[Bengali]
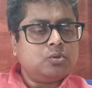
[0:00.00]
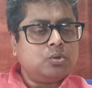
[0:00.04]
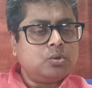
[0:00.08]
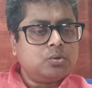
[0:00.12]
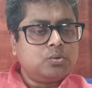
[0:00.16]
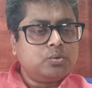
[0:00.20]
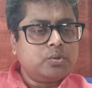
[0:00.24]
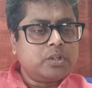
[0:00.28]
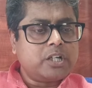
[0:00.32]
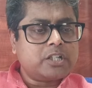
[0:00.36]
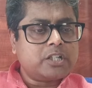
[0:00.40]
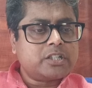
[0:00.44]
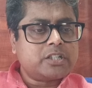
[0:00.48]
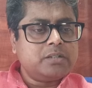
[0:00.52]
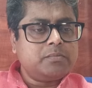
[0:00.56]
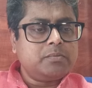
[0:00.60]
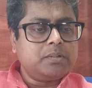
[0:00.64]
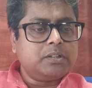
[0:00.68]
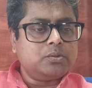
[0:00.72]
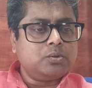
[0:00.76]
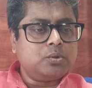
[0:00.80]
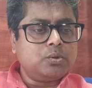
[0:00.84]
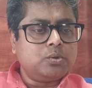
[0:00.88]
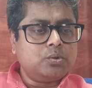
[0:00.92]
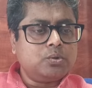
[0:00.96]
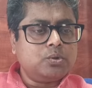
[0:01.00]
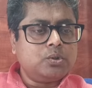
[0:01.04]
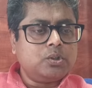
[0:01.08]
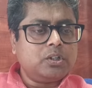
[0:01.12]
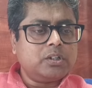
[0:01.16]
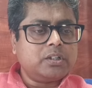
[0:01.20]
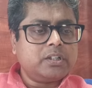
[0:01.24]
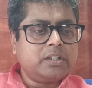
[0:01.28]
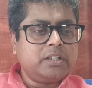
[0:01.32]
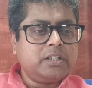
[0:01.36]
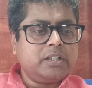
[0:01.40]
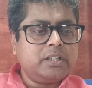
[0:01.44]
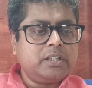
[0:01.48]
ধনু রাশি বা ধনু
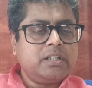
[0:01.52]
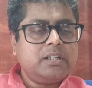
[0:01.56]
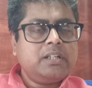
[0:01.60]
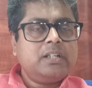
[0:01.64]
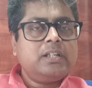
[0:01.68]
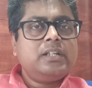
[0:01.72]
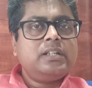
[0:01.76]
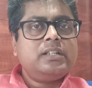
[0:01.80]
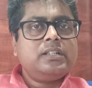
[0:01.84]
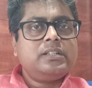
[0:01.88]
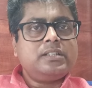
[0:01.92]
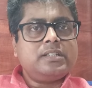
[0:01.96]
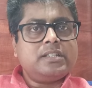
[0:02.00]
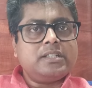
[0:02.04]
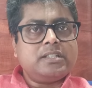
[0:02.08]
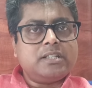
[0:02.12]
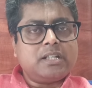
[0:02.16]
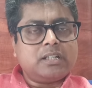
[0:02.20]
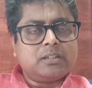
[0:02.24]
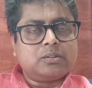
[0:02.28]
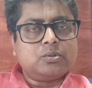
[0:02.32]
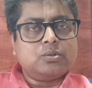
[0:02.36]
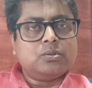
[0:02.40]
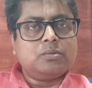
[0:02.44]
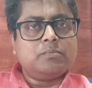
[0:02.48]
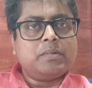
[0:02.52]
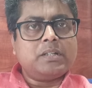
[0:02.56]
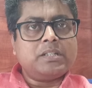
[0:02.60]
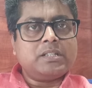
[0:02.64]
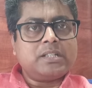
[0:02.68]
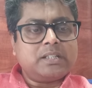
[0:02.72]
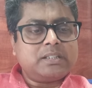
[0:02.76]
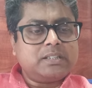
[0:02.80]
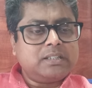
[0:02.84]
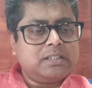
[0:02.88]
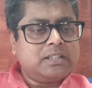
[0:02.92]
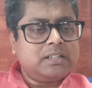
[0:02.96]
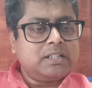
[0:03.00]
লগ্নের যে জাতক বা
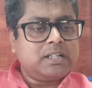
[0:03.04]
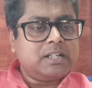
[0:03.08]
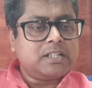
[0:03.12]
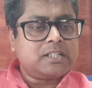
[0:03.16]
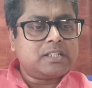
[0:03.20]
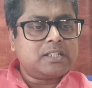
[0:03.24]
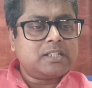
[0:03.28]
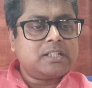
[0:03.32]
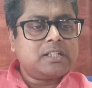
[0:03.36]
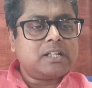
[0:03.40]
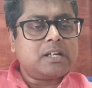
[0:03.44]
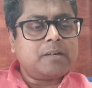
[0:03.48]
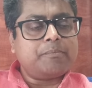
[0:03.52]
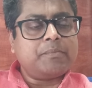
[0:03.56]
জাতিকা আছে